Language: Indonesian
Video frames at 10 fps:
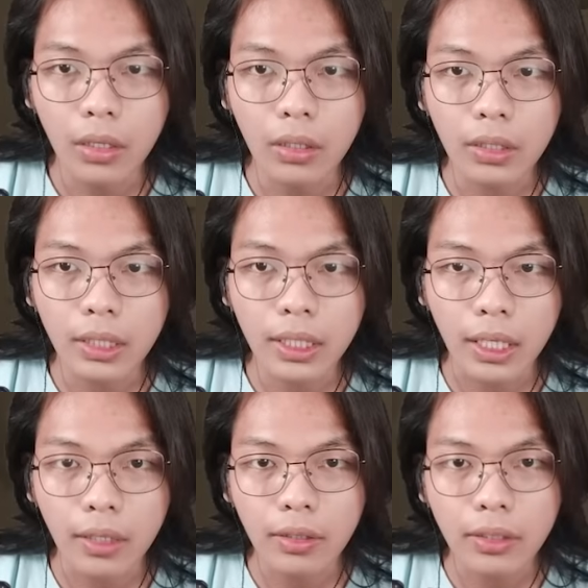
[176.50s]
Oke,
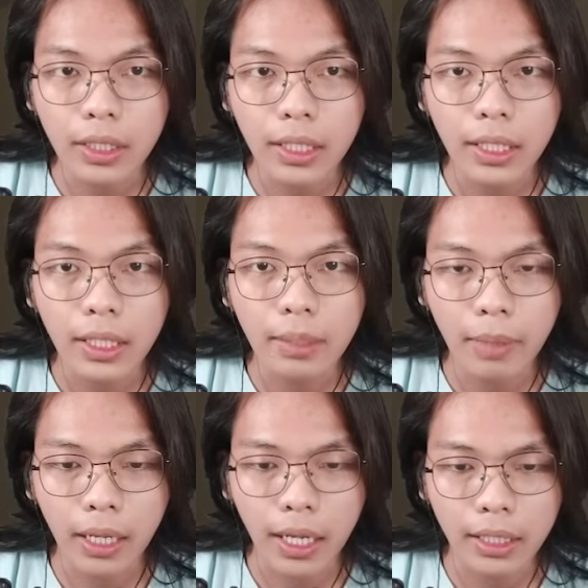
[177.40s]
okay, oke. Okay.
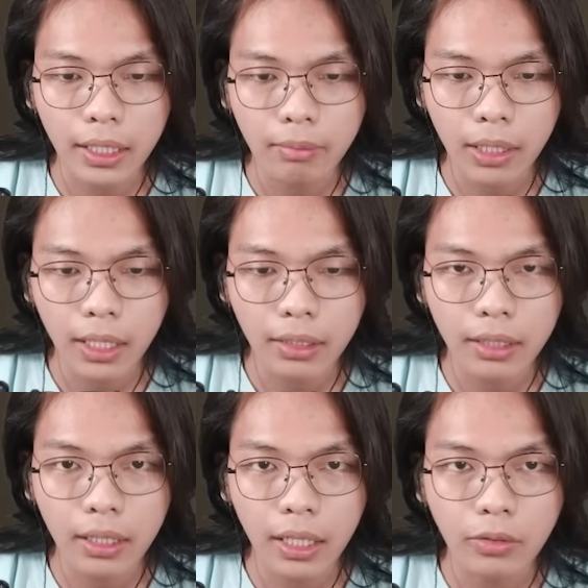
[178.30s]
Makanan,
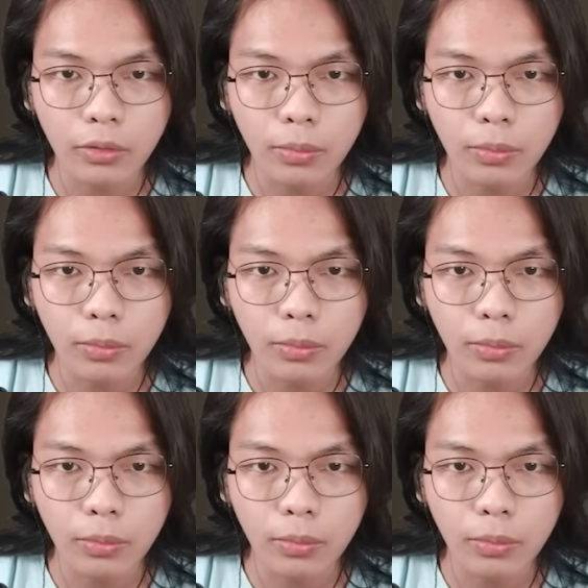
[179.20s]
makanan. Aku